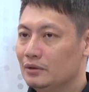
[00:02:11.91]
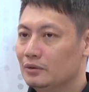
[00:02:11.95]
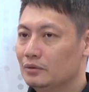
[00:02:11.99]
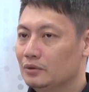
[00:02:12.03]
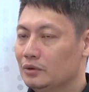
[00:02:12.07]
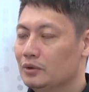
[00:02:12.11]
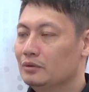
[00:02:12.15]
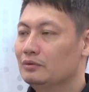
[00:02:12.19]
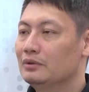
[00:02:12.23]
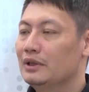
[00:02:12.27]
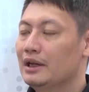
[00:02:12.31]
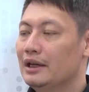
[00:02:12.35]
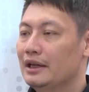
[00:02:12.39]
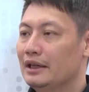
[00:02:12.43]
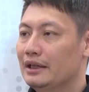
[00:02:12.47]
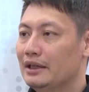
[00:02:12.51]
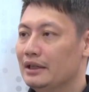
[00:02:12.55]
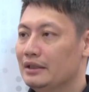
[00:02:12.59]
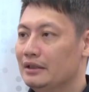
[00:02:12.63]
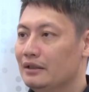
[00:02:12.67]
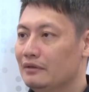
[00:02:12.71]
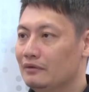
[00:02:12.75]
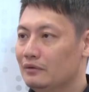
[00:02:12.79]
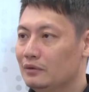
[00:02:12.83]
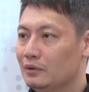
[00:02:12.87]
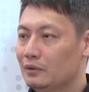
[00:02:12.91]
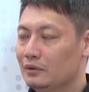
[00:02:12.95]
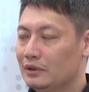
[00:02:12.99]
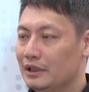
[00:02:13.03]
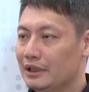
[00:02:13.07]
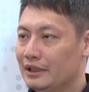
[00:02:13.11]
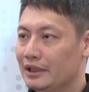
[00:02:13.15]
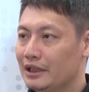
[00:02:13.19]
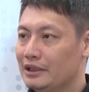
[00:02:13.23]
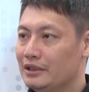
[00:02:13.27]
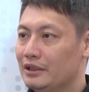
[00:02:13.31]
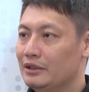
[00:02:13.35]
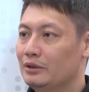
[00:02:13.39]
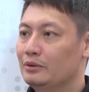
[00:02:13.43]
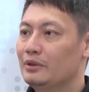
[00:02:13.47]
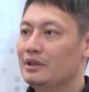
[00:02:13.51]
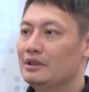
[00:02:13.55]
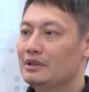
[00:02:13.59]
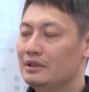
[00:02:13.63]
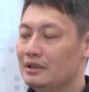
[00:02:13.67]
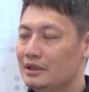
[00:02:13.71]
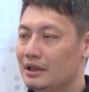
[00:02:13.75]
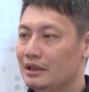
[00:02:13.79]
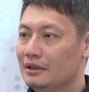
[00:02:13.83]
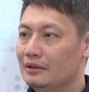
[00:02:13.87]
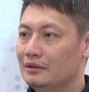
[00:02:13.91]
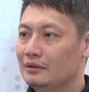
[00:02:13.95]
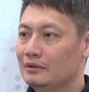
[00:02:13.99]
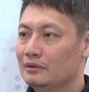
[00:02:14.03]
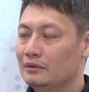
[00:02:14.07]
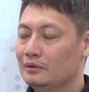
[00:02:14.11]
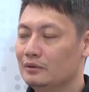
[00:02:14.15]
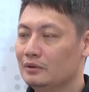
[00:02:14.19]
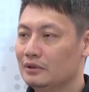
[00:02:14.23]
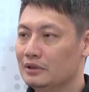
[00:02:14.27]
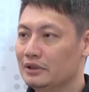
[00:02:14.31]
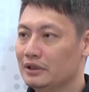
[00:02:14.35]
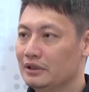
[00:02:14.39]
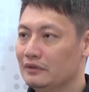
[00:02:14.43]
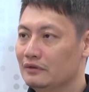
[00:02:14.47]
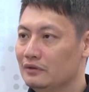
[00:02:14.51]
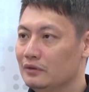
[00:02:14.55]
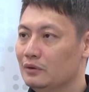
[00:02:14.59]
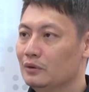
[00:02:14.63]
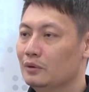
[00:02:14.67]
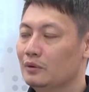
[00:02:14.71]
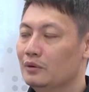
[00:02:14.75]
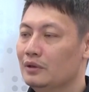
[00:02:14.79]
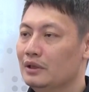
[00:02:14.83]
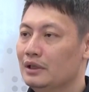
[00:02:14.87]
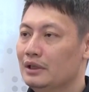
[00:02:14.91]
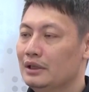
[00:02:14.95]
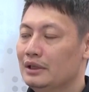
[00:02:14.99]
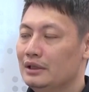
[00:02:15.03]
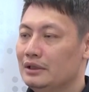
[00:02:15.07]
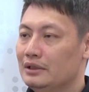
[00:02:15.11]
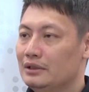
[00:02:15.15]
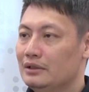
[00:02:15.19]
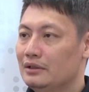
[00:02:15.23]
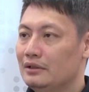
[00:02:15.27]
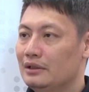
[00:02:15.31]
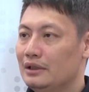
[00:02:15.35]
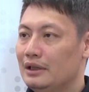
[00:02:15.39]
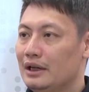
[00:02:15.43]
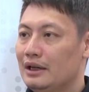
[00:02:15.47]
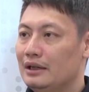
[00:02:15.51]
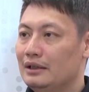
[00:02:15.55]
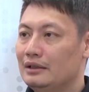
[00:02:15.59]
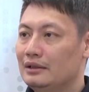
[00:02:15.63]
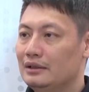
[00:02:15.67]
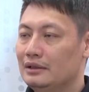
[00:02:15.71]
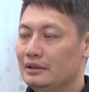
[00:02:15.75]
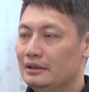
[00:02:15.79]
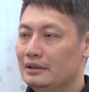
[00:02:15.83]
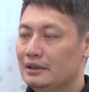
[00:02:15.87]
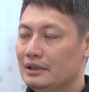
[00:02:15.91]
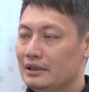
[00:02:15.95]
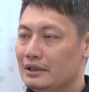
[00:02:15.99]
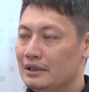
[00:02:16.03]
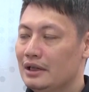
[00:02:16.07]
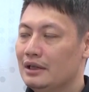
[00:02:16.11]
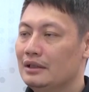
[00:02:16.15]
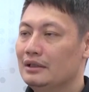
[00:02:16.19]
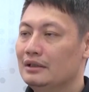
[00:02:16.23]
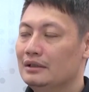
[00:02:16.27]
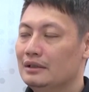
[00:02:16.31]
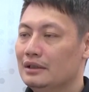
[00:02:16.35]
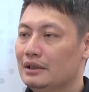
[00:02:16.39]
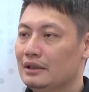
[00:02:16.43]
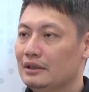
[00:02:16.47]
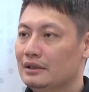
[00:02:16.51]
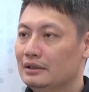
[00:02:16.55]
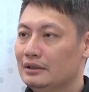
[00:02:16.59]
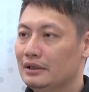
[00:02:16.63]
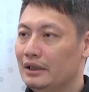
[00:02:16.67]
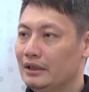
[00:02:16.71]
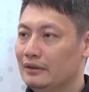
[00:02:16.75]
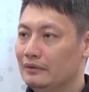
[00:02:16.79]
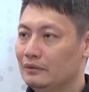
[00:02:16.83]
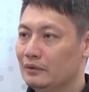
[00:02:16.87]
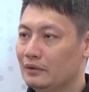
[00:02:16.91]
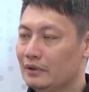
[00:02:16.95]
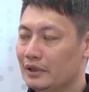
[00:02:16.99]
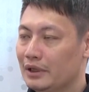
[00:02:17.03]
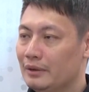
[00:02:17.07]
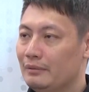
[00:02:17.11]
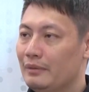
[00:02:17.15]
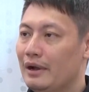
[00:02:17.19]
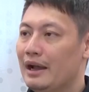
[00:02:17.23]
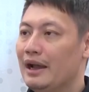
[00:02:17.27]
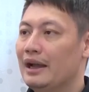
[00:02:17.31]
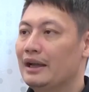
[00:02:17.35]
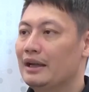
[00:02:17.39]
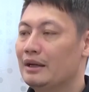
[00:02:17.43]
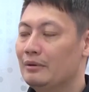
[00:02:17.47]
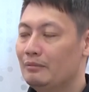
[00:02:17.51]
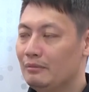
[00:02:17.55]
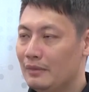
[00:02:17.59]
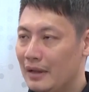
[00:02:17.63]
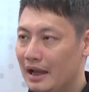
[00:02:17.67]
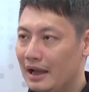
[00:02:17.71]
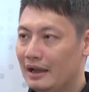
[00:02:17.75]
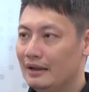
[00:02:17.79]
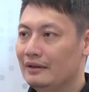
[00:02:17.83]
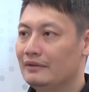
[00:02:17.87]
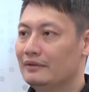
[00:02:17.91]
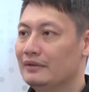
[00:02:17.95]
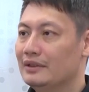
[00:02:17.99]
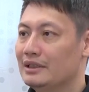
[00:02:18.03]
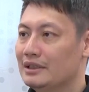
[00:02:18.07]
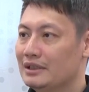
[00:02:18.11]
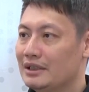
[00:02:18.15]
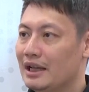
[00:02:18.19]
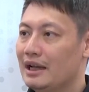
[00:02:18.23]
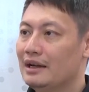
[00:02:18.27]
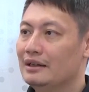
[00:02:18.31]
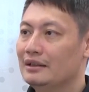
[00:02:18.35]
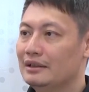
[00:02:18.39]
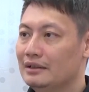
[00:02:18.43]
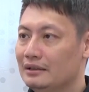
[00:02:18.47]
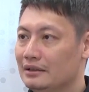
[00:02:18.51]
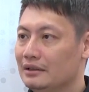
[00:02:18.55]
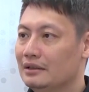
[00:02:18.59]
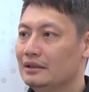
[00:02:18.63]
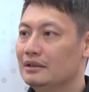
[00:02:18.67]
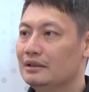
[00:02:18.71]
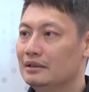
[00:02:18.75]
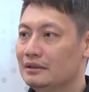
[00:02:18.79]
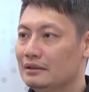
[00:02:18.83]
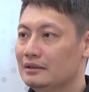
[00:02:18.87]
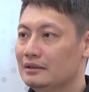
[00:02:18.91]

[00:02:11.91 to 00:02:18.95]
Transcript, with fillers: cùng thúc đẩy cái nhiệm vụ là tài chính toàn diện của chính phủ cho các người dân ở thành phố cấp 2, cấp 3 và xa hơn nữa.